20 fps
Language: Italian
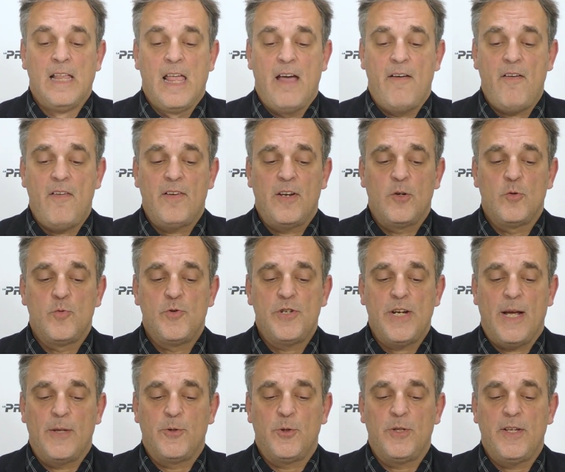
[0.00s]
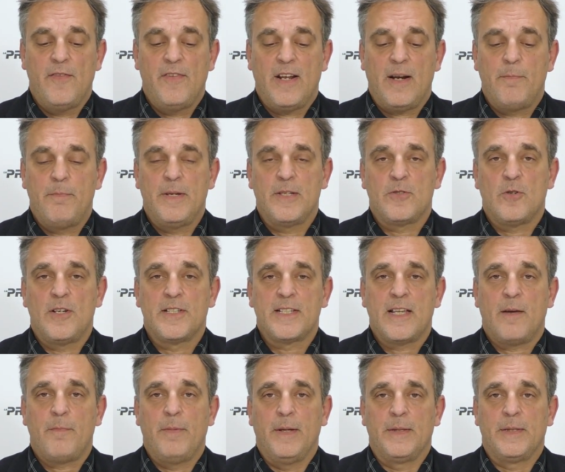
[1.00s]
aveva annunciato di aver appeso le
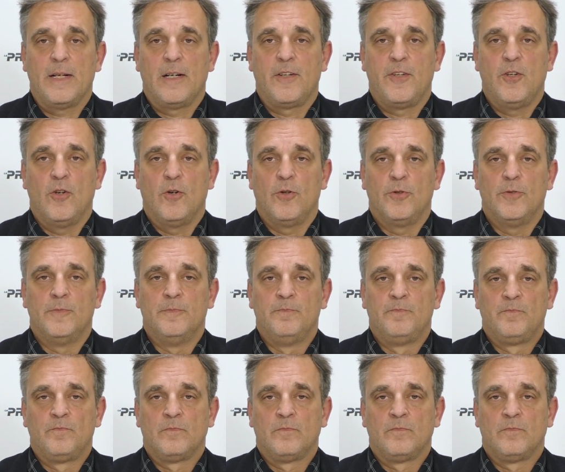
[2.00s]
scarpette al chiodo.